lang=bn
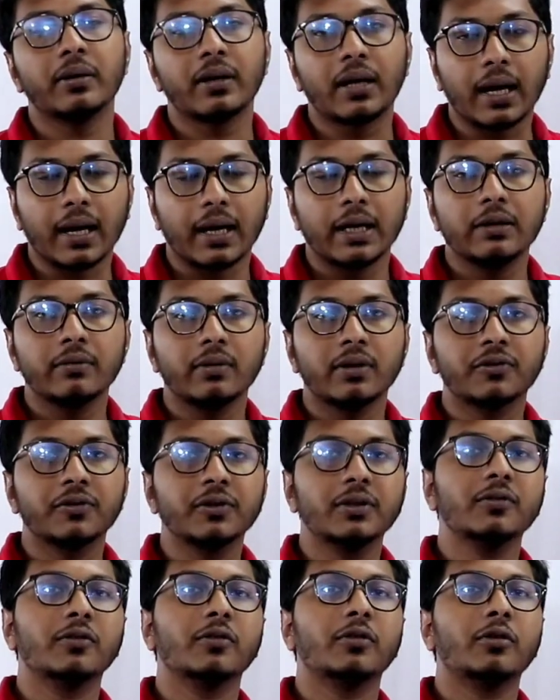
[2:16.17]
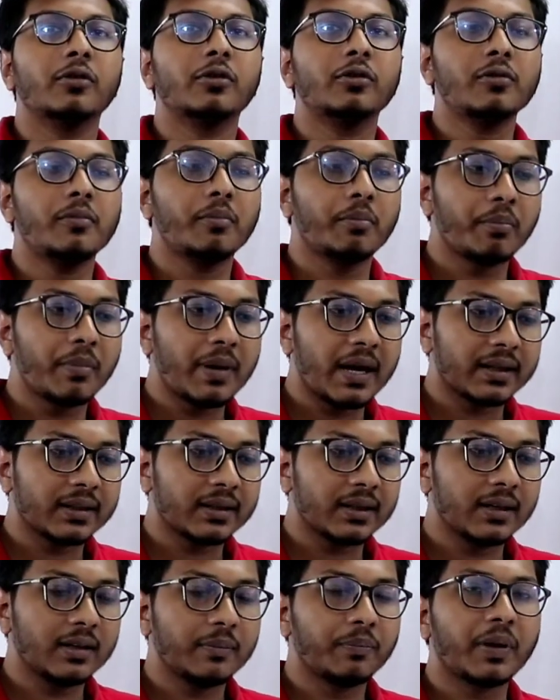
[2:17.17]
ঢাকা ইউনিভার্সিটির জন্য
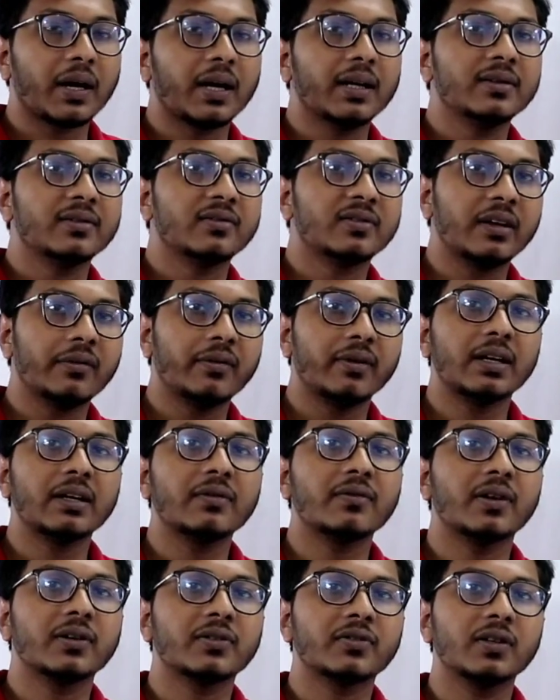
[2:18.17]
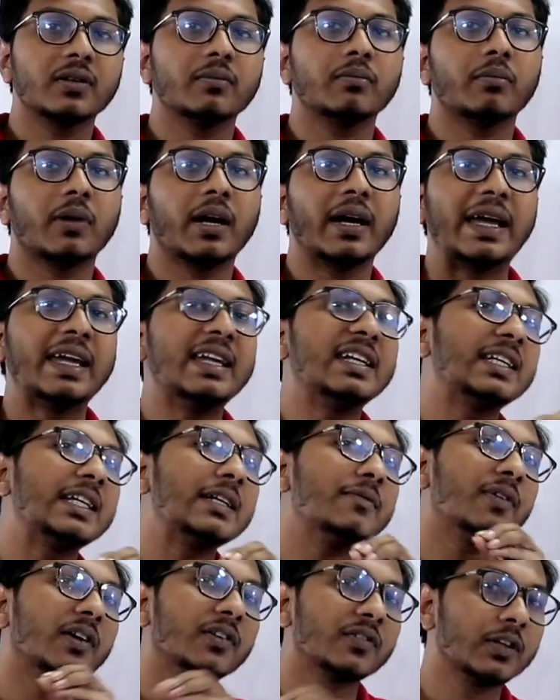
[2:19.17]
ম্যাথে প্রায় সেভেন্টি পার্সেন্ট বা
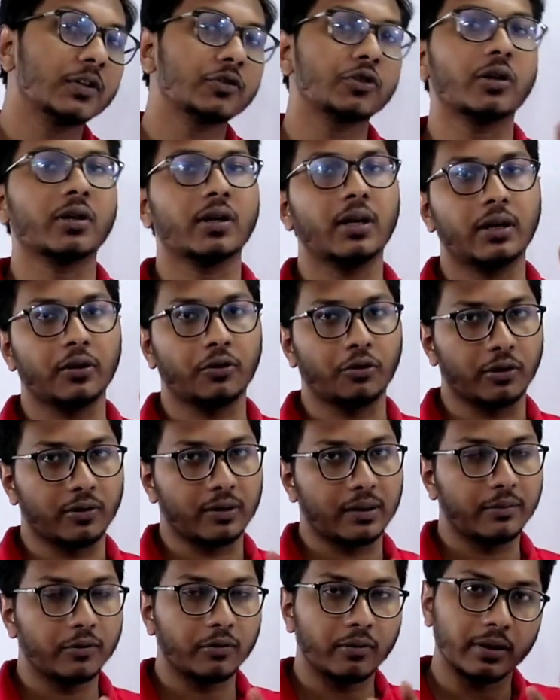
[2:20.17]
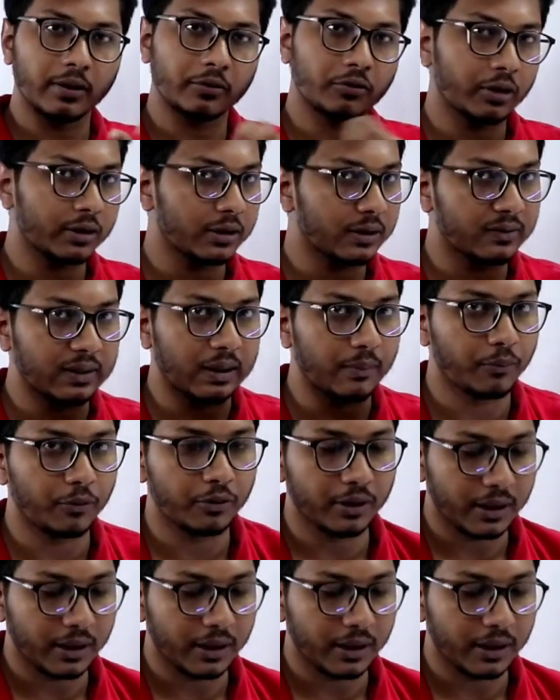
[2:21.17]
এইট্টি পার্সেন্ট শর্টকাটে করে দেয় আমি তোমাকে কয়েকটা স্যাম্পল